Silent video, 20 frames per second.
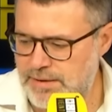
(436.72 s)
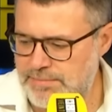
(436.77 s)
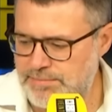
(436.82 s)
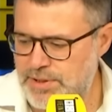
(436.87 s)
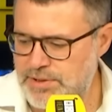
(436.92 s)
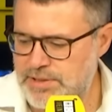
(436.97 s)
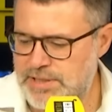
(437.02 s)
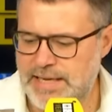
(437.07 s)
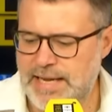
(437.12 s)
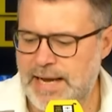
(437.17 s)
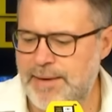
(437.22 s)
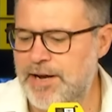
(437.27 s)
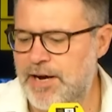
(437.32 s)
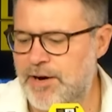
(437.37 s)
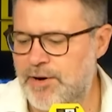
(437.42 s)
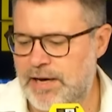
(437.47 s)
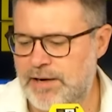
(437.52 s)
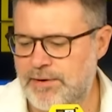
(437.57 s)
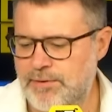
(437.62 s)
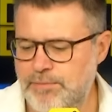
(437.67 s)
como se llame
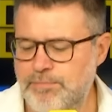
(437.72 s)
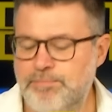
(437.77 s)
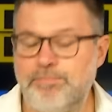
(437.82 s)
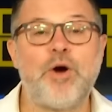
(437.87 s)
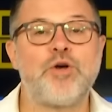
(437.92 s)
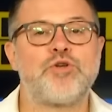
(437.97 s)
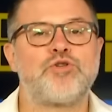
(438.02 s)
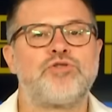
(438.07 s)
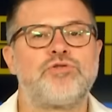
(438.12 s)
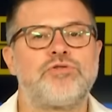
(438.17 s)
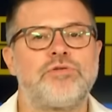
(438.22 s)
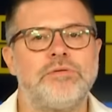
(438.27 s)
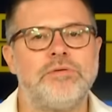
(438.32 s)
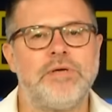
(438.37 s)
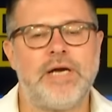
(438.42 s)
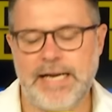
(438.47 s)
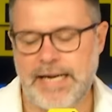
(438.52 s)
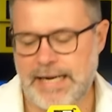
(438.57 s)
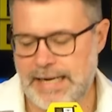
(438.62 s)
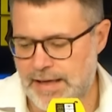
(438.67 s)
ahora, un post
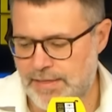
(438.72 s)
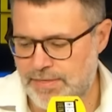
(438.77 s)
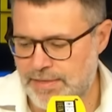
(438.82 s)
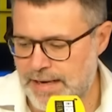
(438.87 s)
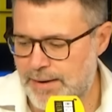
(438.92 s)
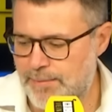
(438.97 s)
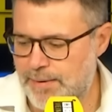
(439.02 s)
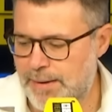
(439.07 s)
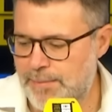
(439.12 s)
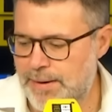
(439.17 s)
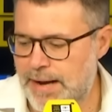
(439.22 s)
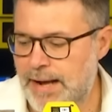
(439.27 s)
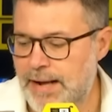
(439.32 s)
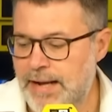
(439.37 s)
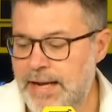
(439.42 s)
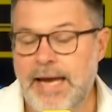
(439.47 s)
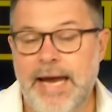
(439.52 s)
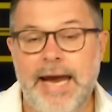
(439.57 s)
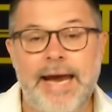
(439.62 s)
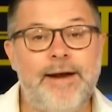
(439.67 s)
en el que celebraba
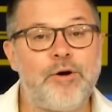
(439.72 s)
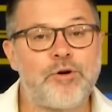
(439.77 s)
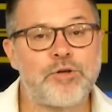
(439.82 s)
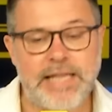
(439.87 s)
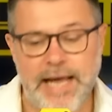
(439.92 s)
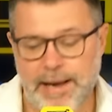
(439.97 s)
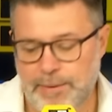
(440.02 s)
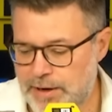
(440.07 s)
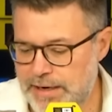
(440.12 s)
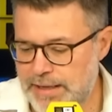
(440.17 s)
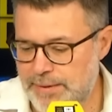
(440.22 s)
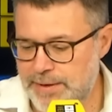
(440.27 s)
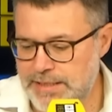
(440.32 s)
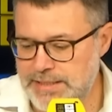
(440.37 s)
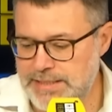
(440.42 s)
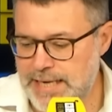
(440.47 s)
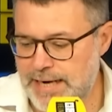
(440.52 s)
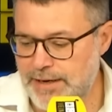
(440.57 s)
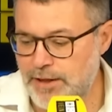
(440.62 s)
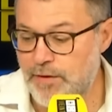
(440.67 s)
el octavo
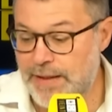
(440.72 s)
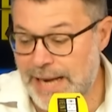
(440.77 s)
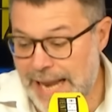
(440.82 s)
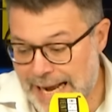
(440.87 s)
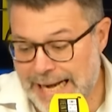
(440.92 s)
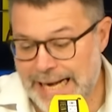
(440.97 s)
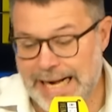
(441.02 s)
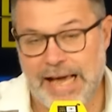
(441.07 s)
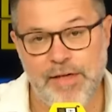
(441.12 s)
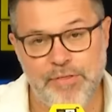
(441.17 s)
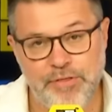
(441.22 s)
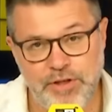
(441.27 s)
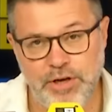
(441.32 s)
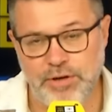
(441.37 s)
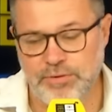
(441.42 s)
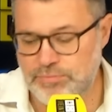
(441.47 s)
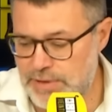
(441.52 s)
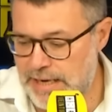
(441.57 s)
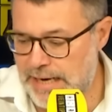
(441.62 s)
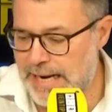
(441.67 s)
aniversario de la
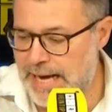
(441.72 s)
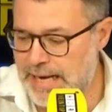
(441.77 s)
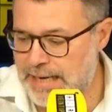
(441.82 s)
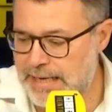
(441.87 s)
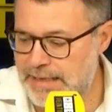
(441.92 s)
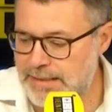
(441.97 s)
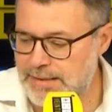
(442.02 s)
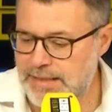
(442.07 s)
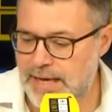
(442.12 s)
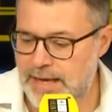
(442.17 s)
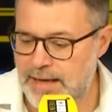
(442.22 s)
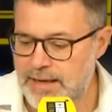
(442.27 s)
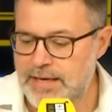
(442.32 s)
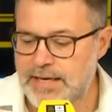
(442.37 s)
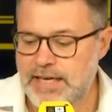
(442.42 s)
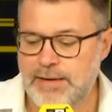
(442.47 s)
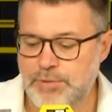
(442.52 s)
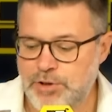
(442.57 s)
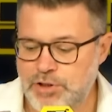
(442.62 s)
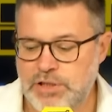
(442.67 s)
creación de la agenda
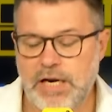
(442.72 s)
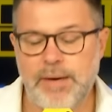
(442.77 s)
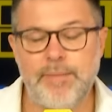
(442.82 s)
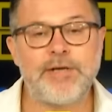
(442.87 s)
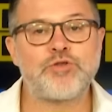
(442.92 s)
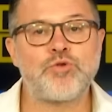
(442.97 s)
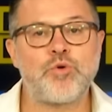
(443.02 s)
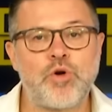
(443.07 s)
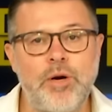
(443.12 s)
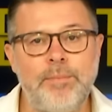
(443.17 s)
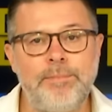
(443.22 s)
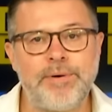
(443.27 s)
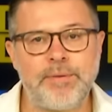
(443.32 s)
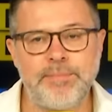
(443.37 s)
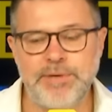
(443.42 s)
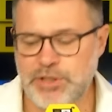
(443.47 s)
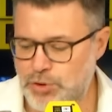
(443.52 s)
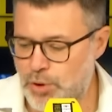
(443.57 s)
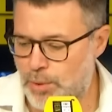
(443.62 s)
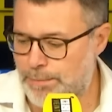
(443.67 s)
y mostraba su
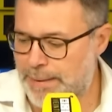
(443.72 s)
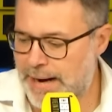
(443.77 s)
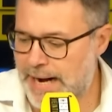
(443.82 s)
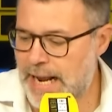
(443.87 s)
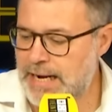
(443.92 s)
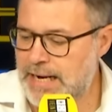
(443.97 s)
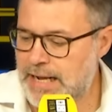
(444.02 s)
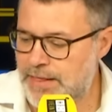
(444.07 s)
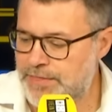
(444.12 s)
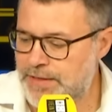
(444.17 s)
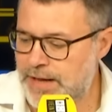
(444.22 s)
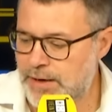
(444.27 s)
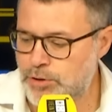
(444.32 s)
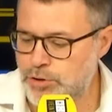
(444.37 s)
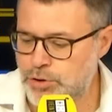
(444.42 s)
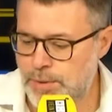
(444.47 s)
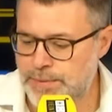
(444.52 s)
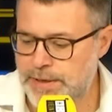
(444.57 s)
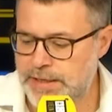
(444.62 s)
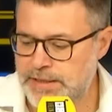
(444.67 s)
compromiso para alcanzar
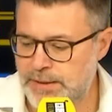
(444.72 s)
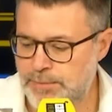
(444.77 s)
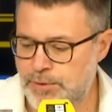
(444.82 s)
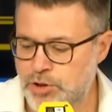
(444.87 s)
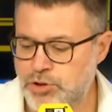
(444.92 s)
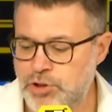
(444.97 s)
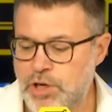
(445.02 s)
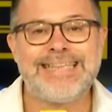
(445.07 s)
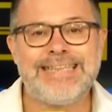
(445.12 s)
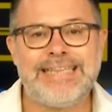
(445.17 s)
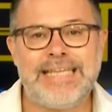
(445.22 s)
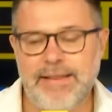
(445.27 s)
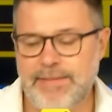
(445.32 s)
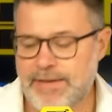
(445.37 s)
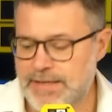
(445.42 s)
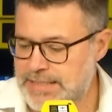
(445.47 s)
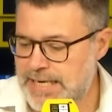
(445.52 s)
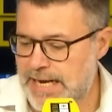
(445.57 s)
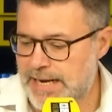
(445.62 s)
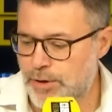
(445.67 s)
los objetivos de
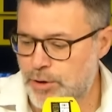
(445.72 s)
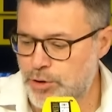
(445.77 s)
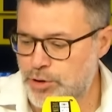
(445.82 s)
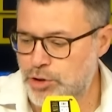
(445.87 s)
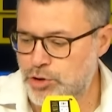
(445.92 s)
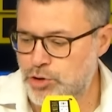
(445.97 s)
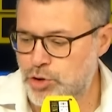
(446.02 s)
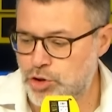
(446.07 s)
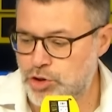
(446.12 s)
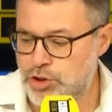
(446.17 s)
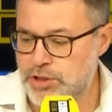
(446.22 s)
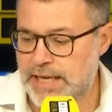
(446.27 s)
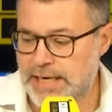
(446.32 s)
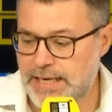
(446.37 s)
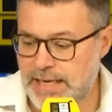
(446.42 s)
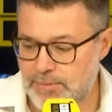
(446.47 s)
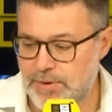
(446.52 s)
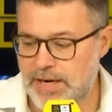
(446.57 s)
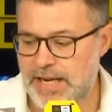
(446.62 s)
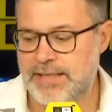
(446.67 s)
desarrollo
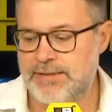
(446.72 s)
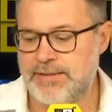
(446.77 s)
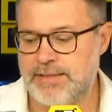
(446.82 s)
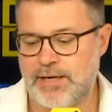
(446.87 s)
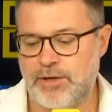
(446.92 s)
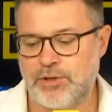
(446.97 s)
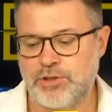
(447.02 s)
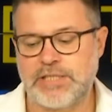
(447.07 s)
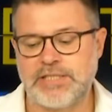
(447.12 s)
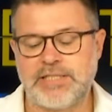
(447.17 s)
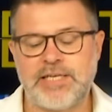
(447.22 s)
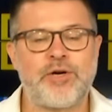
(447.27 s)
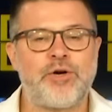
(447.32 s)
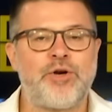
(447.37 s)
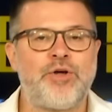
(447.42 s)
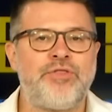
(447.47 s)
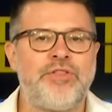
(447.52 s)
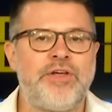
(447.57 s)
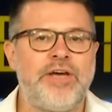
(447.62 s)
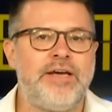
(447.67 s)
sostenible, entre los que se
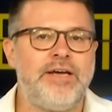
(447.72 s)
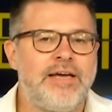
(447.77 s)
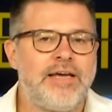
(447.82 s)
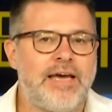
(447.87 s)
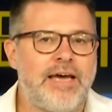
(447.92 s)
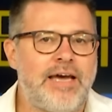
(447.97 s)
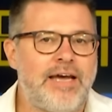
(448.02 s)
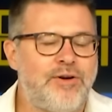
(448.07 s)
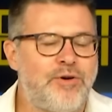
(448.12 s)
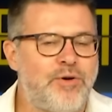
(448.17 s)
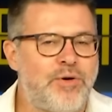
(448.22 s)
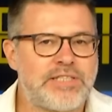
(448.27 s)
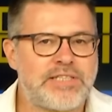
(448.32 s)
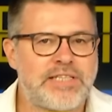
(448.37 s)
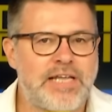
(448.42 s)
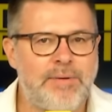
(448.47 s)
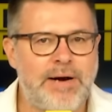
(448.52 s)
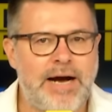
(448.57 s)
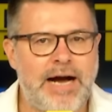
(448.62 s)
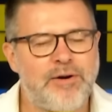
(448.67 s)
conoce que no
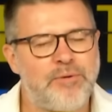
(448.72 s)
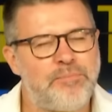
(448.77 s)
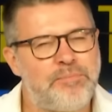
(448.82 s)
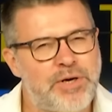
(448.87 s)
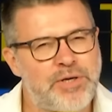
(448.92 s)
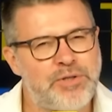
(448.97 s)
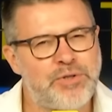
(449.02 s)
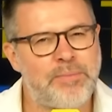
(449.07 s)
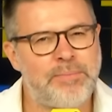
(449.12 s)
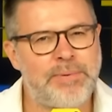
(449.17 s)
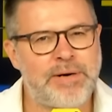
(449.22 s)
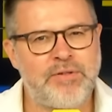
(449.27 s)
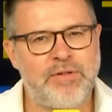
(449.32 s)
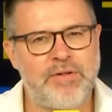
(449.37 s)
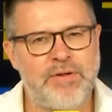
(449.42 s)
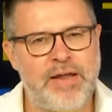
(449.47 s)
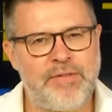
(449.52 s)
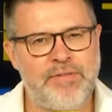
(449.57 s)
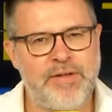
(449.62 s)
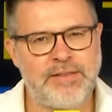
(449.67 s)
está bajar un poquito el precio
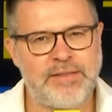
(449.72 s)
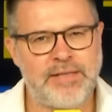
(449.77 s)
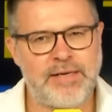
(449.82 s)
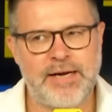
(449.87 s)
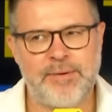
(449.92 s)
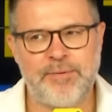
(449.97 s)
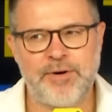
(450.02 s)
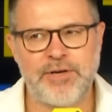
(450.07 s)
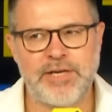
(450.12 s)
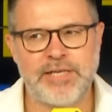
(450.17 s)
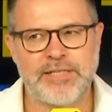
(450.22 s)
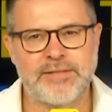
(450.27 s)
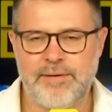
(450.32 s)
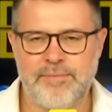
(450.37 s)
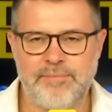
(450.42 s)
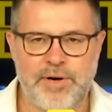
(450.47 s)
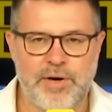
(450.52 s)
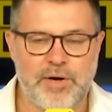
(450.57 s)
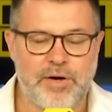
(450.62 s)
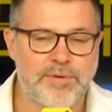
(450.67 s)
del aceite, cabrones.
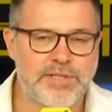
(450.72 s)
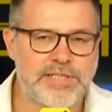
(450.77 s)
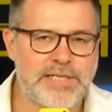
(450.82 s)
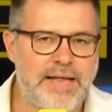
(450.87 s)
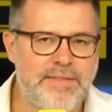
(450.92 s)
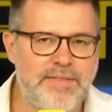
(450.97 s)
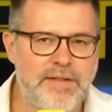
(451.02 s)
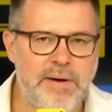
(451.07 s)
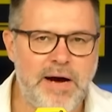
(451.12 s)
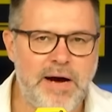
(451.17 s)
Bueno, ¿cómo serán de